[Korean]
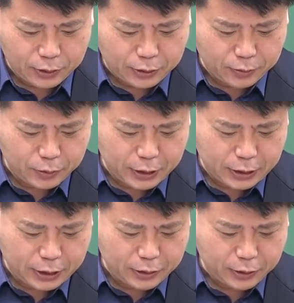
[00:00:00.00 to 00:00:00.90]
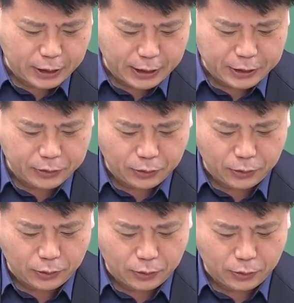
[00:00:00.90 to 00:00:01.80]
여러분들이 기억을
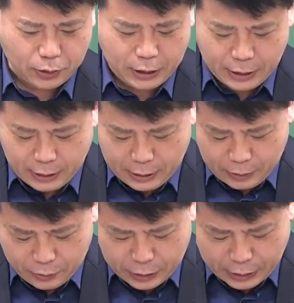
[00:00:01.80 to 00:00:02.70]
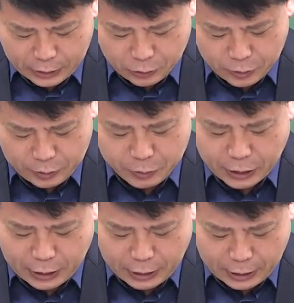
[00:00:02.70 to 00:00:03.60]
하시고 문제가 좀
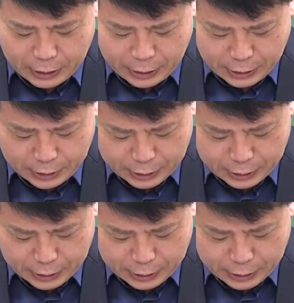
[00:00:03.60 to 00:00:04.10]
쉽잖아.